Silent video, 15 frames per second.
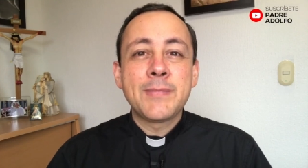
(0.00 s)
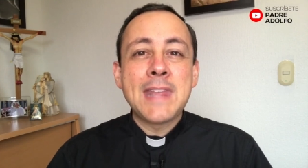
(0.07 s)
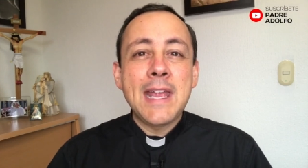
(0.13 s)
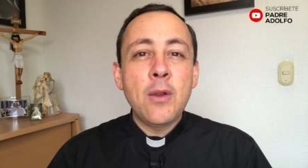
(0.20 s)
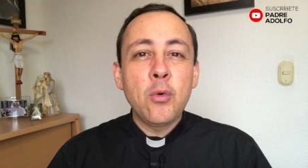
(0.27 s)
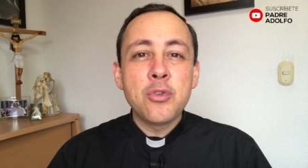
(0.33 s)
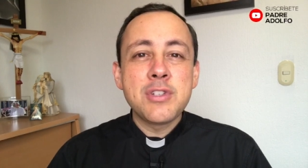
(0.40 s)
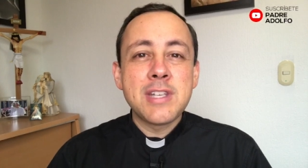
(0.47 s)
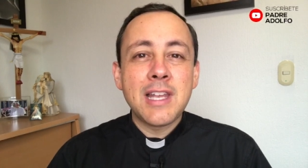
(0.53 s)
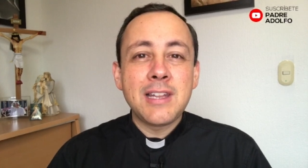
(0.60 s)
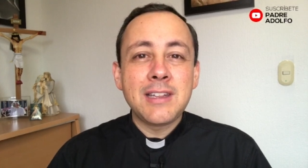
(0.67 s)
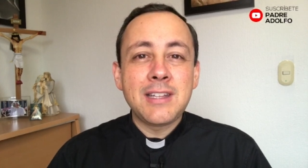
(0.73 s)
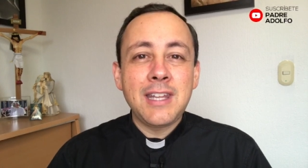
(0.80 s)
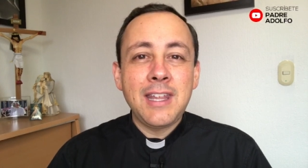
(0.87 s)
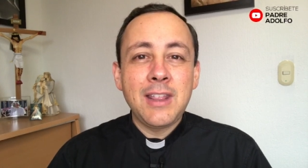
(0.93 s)
tenga un
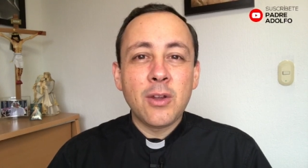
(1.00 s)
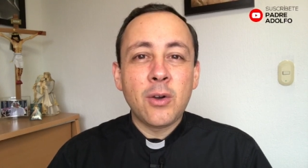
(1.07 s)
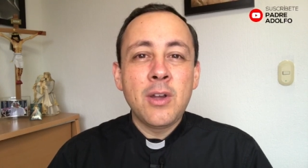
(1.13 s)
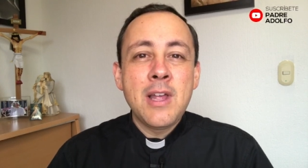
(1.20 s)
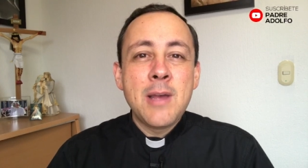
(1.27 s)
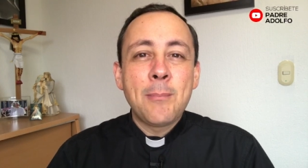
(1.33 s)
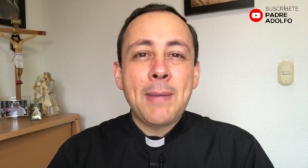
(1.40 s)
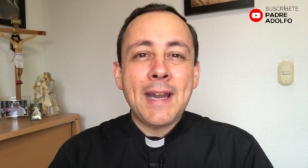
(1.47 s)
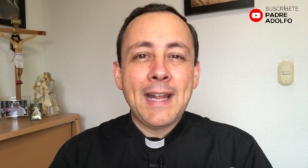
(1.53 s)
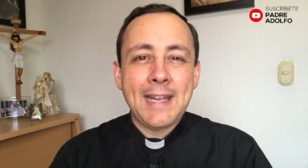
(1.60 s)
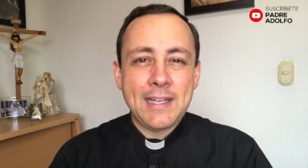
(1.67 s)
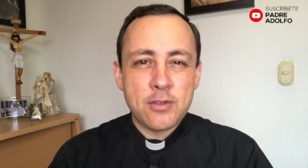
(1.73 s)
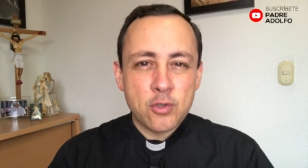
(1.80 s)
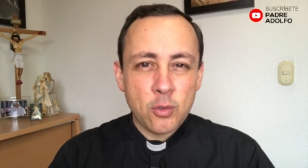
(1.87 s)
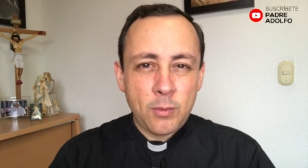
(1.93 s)
sentido, para
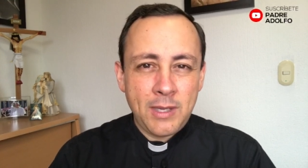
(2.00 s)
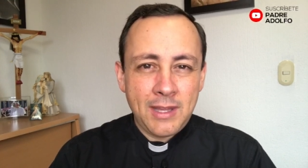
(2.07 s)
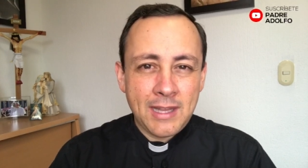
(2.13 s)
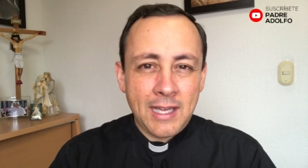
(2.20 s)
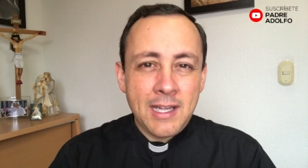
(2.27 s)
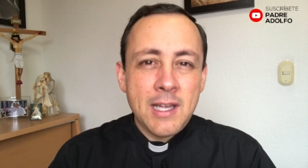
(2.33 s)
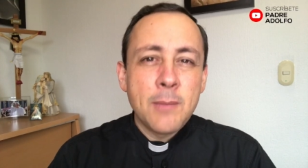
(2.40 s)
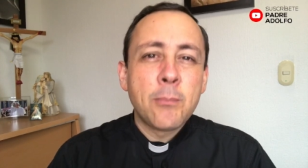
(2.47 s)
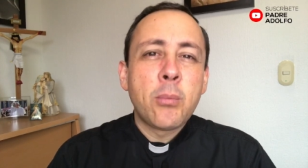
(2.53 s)
que su vida